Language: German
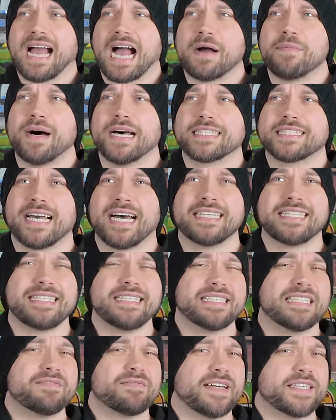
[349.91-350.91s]
aber es hat
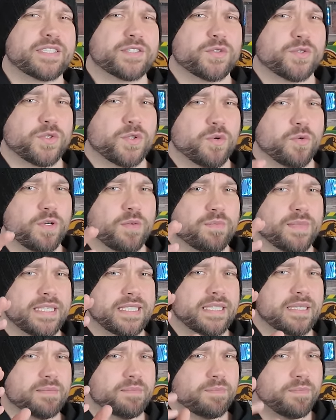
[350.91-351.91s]
irgendwas zu tun
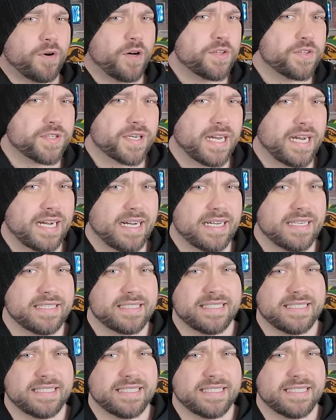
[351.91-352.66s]
mit Mothra,